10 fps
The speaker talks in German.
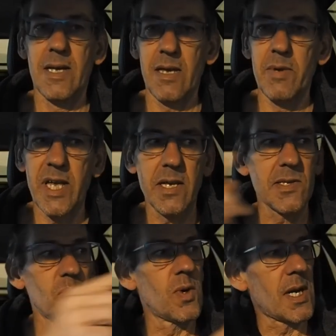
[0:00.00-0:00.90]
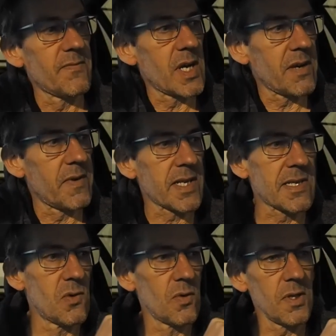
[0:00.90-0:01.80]
Im Gegenzug haben wir
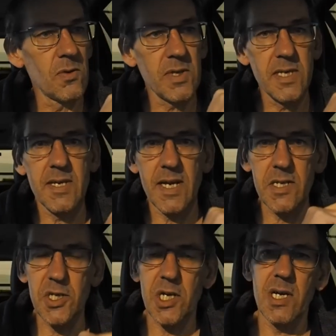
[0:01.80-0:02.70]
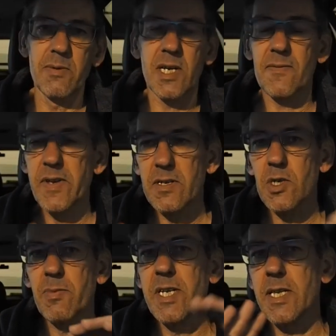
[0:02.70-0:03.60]
Reflexionen durch die Seitenscheibe, da
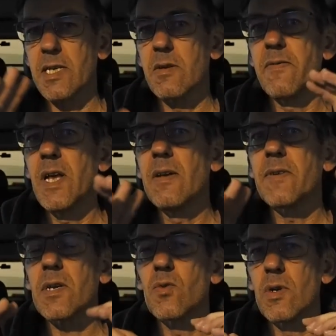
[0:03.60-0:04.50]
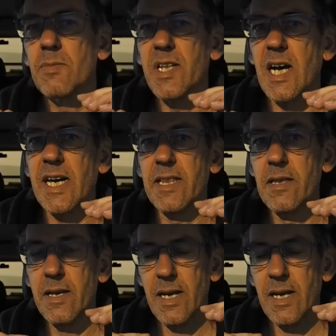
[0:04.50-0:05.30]
spielen also viele Faktoren mit rein.